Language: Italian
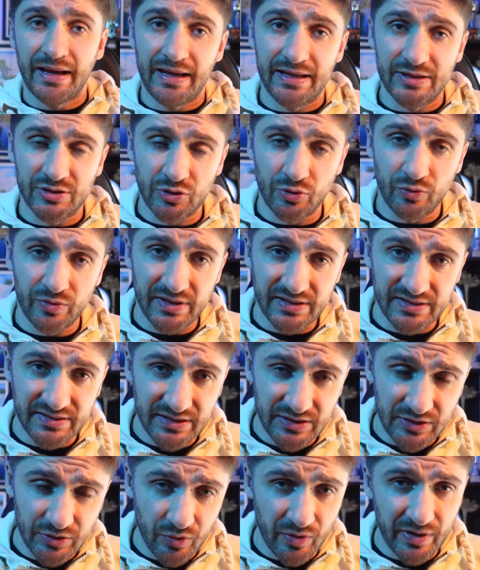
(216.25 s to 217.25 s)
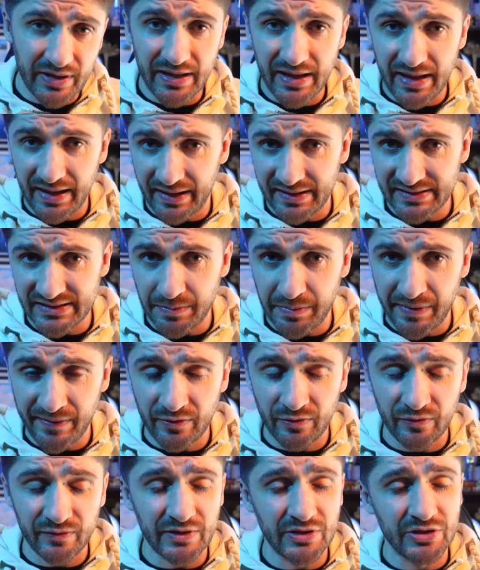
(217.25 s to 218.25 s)
che sono dei signori e che
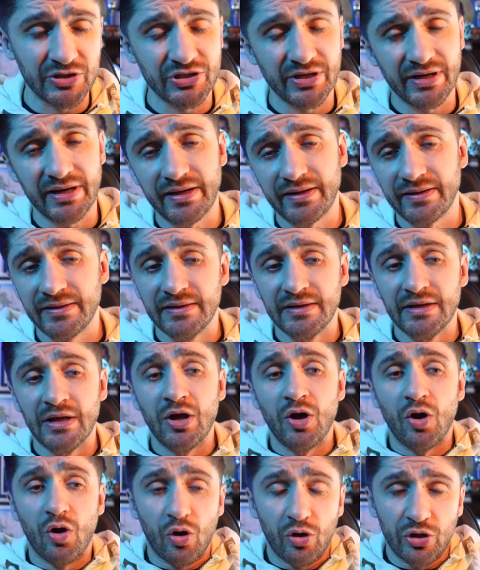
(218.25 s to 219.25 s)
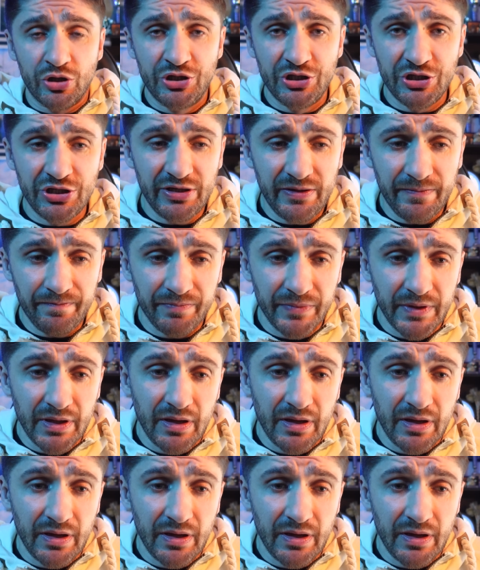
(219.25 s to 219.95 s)
sapevano vincere. Oggi